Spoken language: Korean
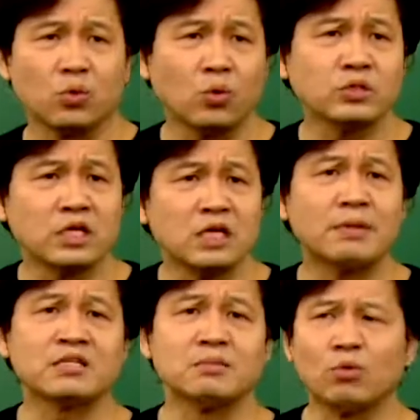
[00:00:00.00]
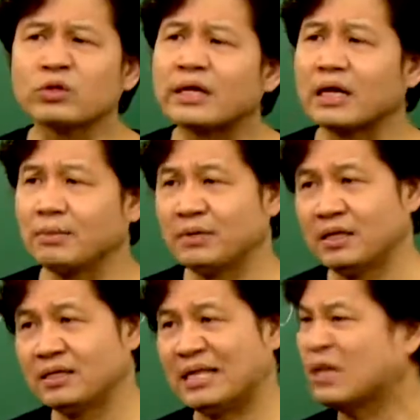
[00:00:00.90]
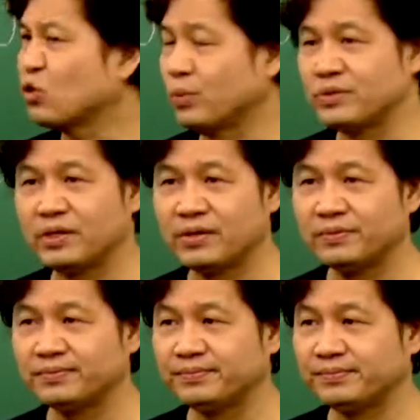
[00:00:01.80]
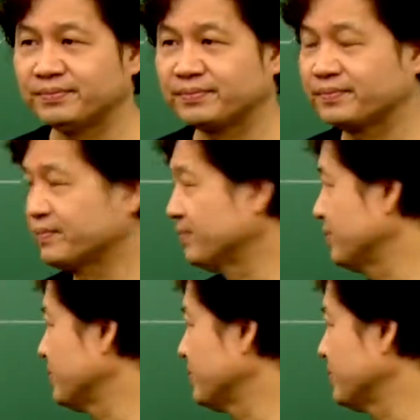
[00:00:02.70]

도저히 이 맛을 못 따라갑니다. 택도 없어요. 음, 음.